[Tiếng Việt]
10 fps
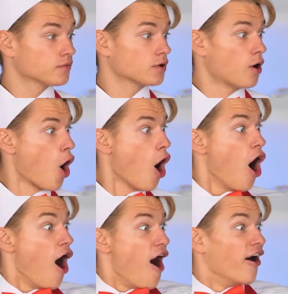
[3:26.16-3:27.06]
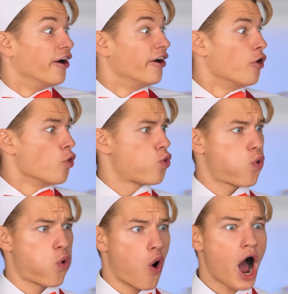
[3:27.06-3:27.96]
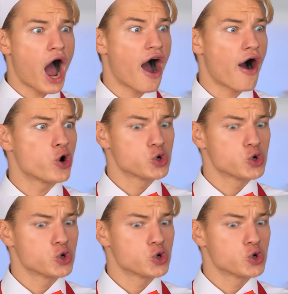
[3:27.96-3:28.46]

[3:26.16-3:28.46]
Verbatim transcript: Wow, thìa biến thành